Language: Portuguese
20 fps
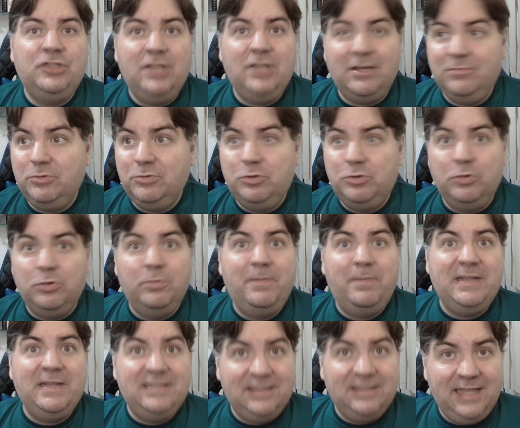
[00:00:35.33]
do
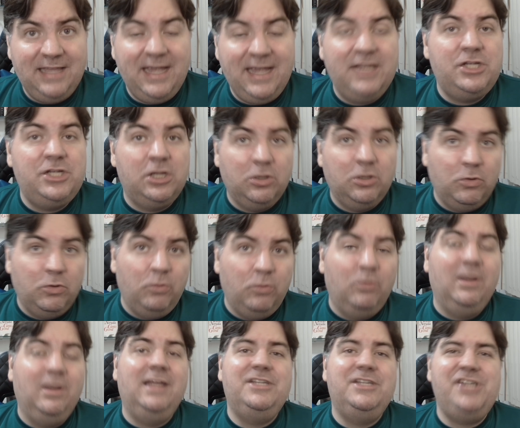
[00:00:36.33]
presidente
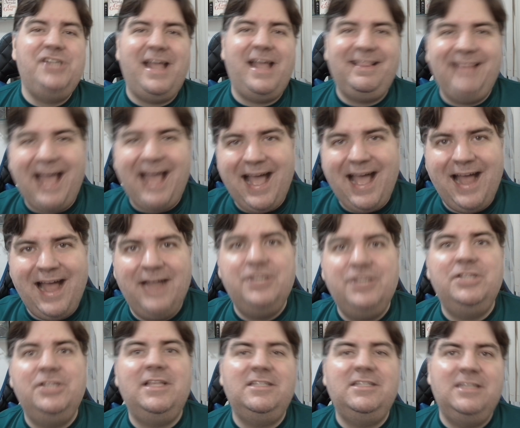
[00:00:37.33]
Lula, de
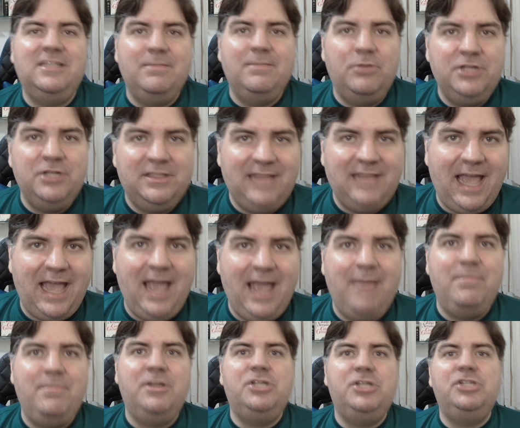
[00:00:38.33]
Haddad, da Simone
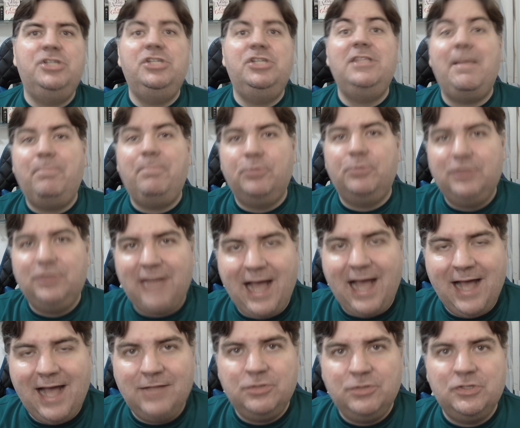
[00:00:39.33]
Tebet, de
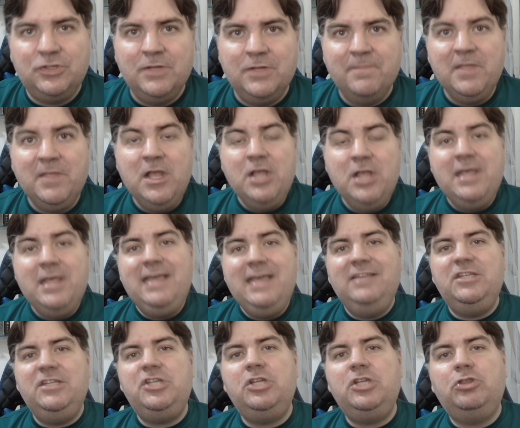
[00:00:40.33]
deputados.
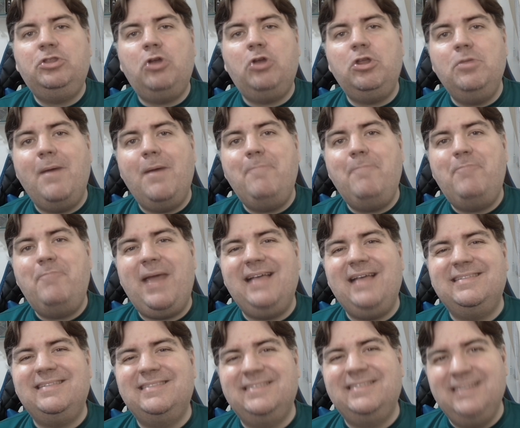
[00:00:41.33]
Existe toda uma
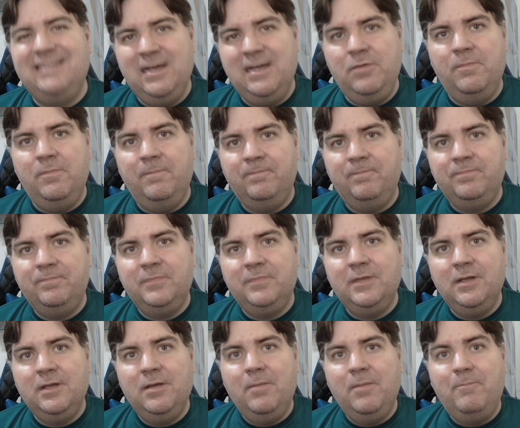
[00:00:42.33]
pressão
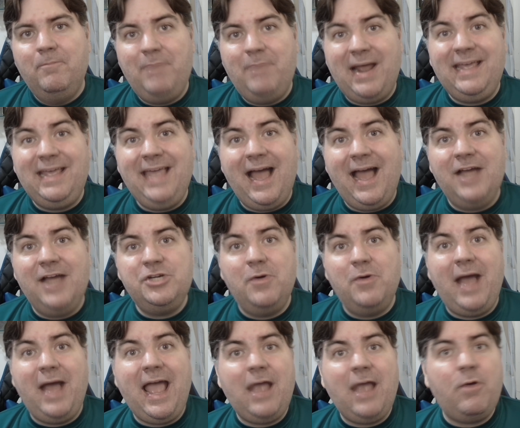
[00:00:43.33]
para que haja um
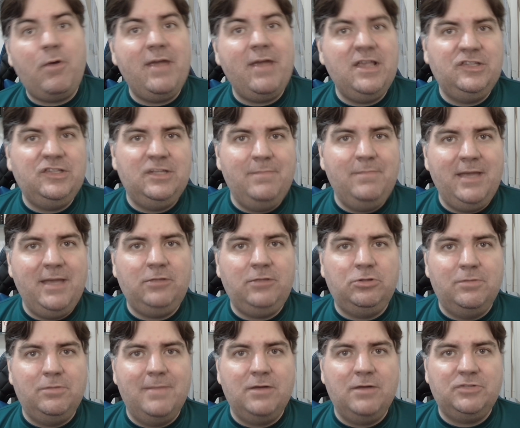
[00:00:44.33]
reconhecimento
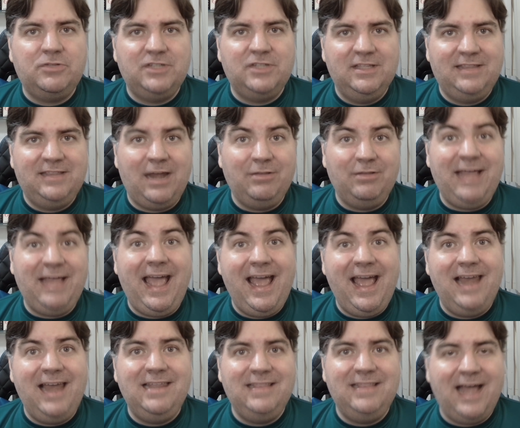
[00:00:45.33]
do Banco Central da
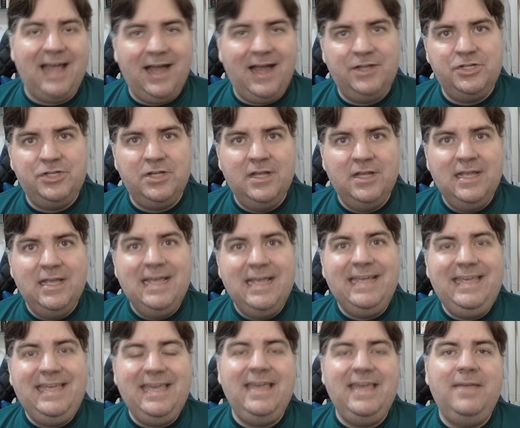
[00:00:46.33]
realidade
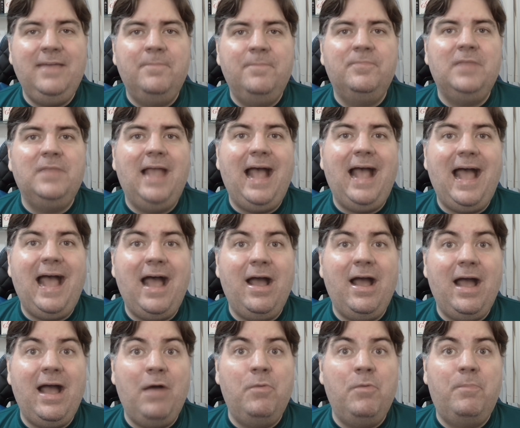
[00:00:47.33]
que
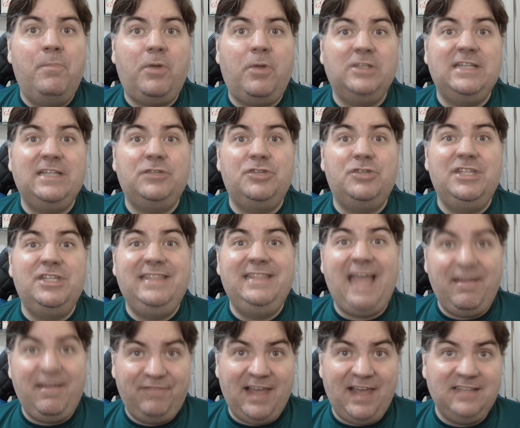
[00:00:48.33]
há, há um processo de
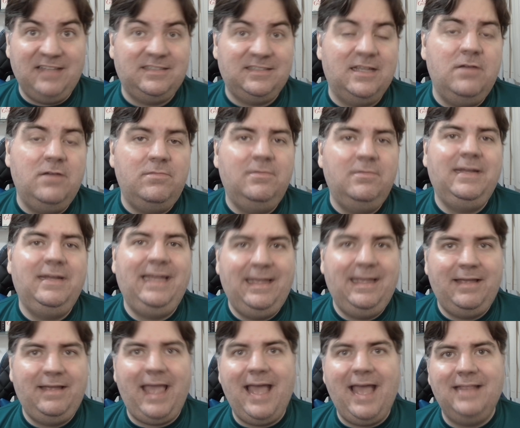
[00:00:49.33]
deflação
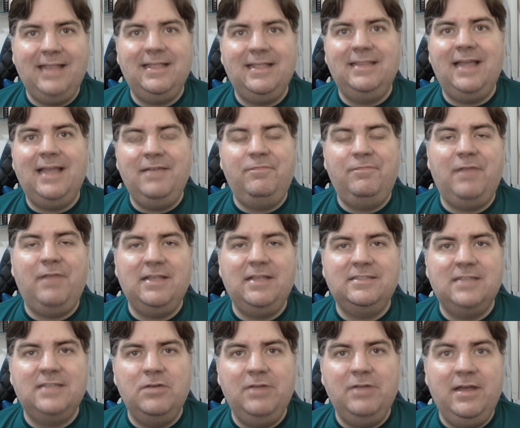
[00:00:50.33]
queda da
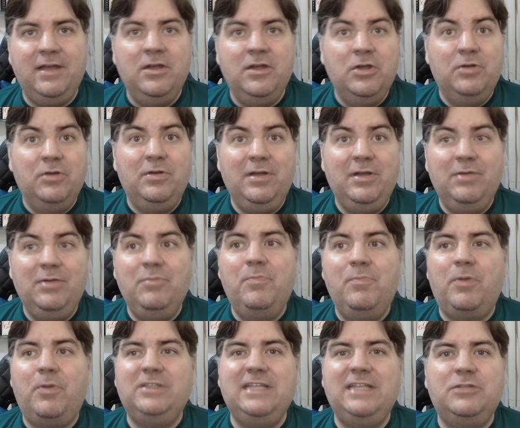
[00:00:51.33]
inflação, né? um
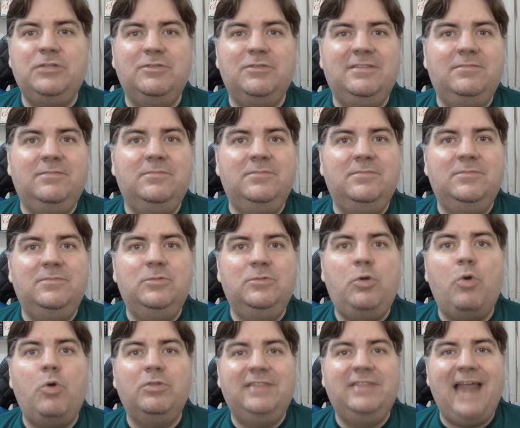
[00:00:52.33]
processo
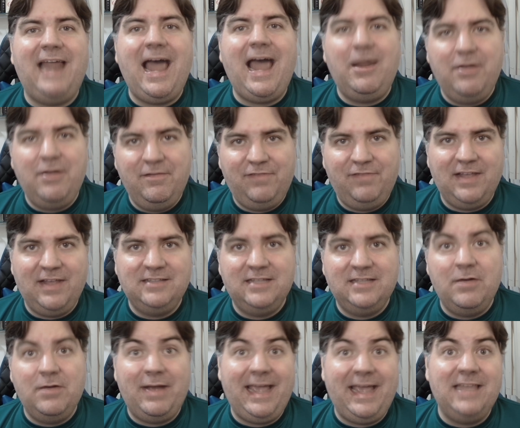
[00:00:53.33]
contrário à
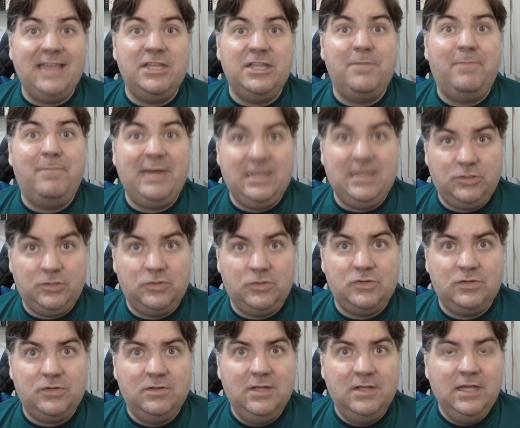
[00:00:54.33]
inflação, a queda de
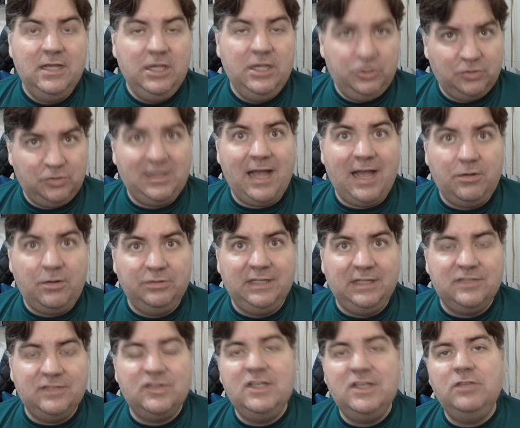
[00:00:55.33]
preços, isso está
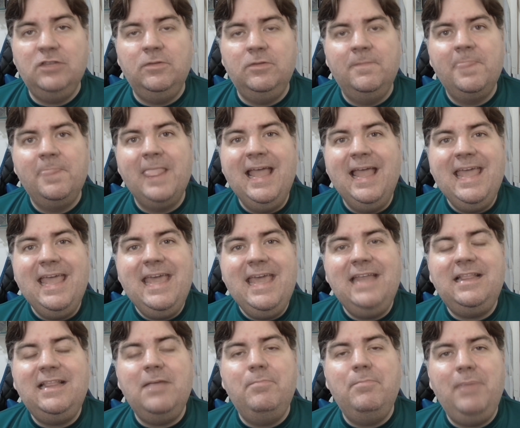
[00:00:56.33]
acontecendo. E
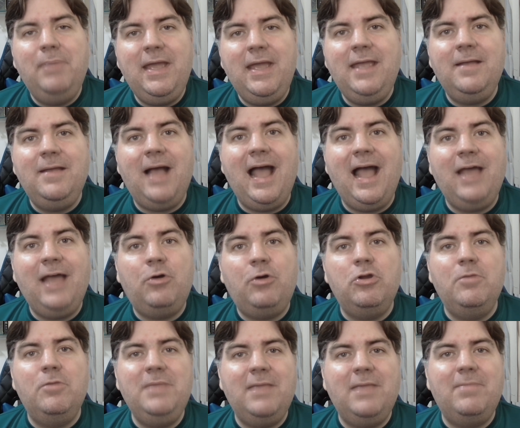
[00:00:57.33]
também a
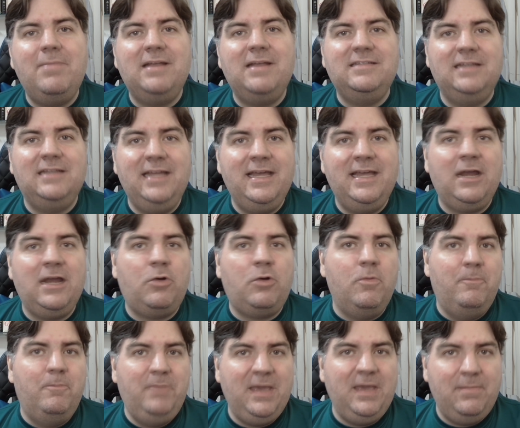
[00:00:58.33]
economia brasileira com
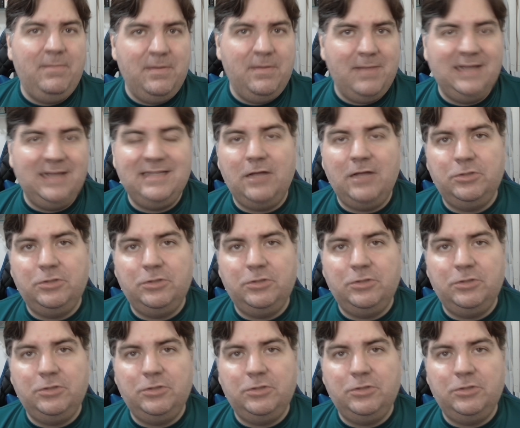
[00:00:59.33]
PIB mais alto